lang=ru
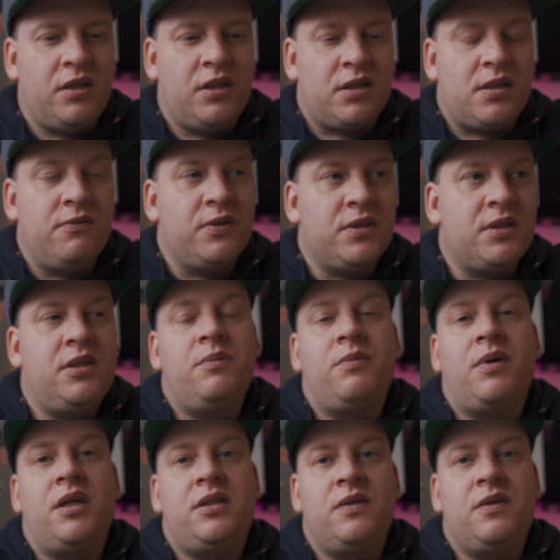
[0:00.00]
если вы
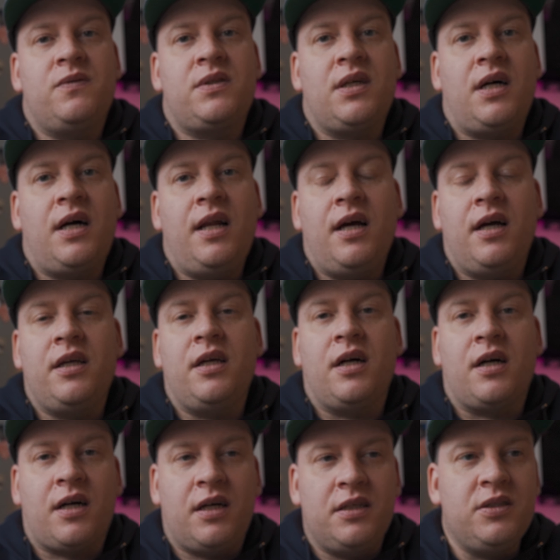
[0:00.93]
занимаетесь в зале, а
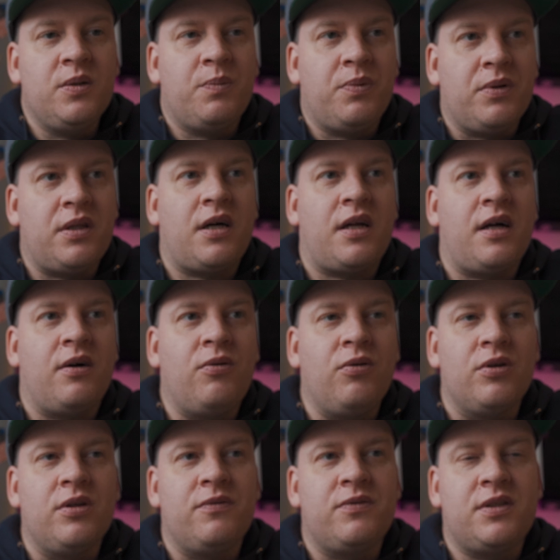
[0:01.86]
я ходил полтора
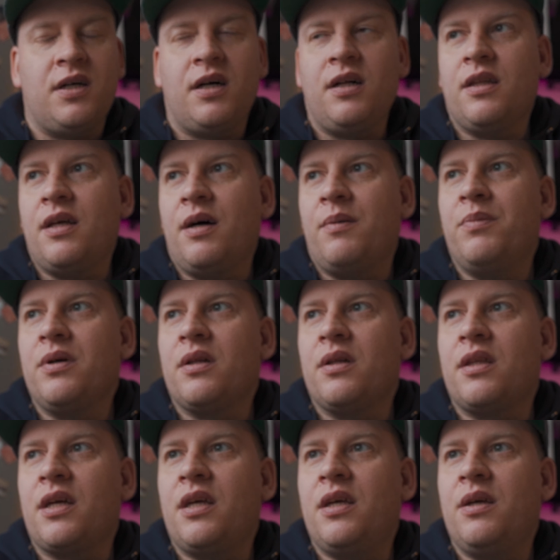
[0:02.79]
года в зал, да, был
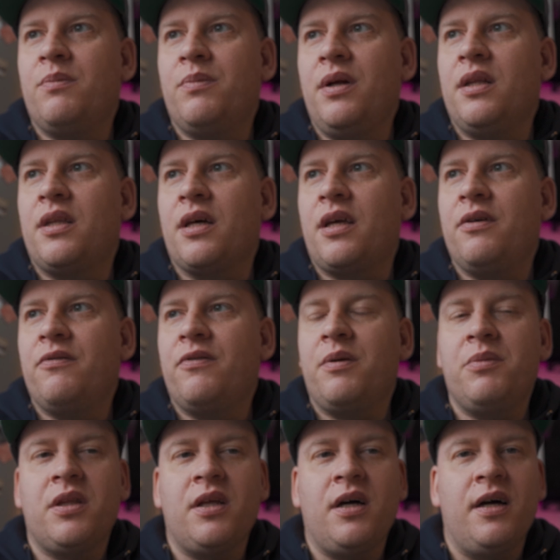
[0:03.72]
такие, были такие
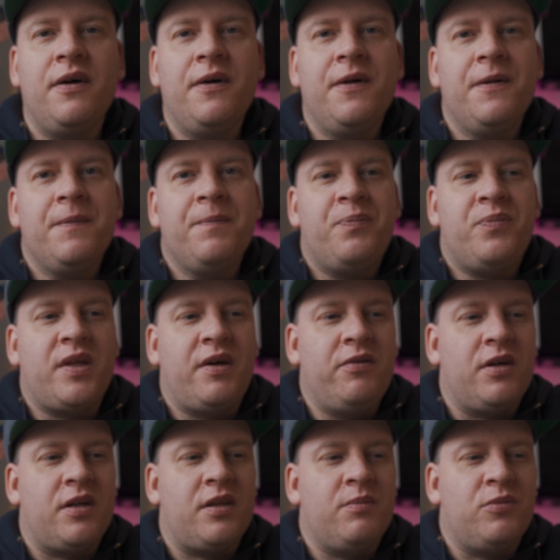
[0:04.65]
времена,
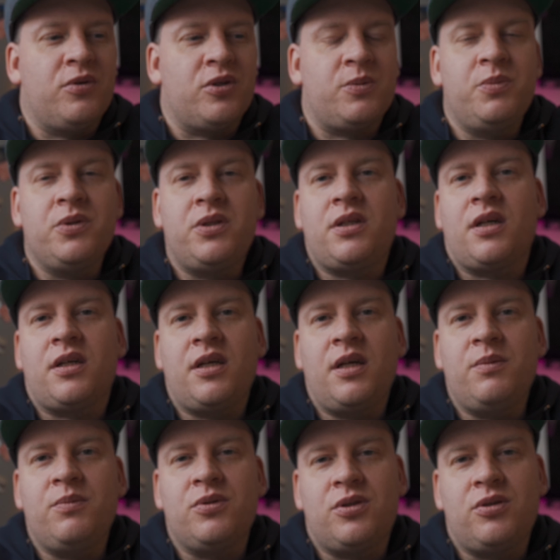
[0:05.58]
наверное, может быть,
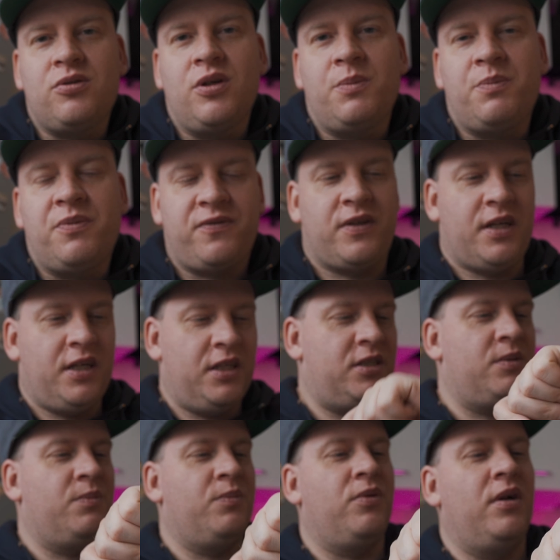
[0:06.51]
когда-нибудь стоит повторить,
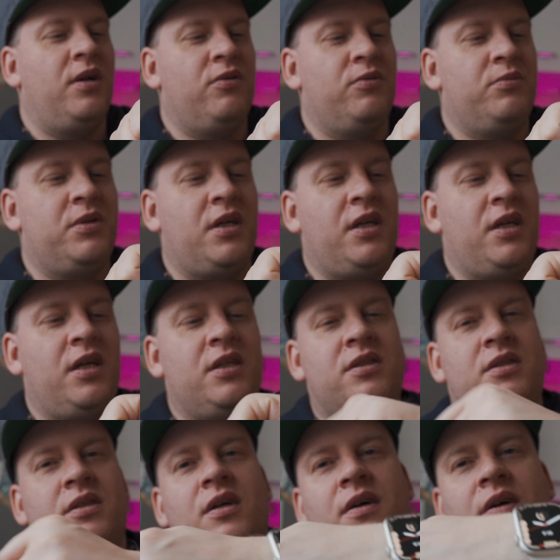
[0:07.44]
тем более у меня меня
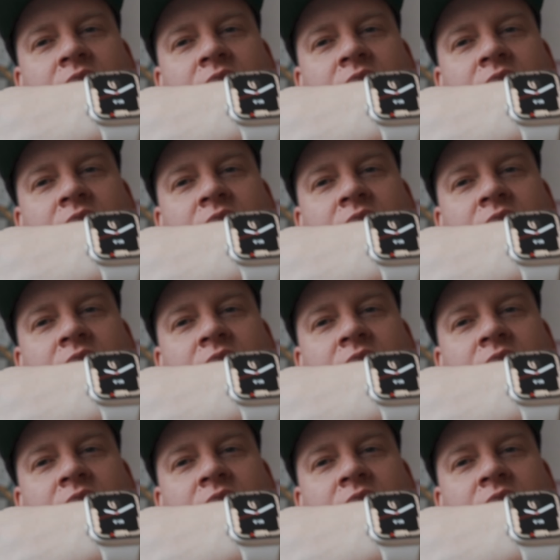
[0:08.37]
есть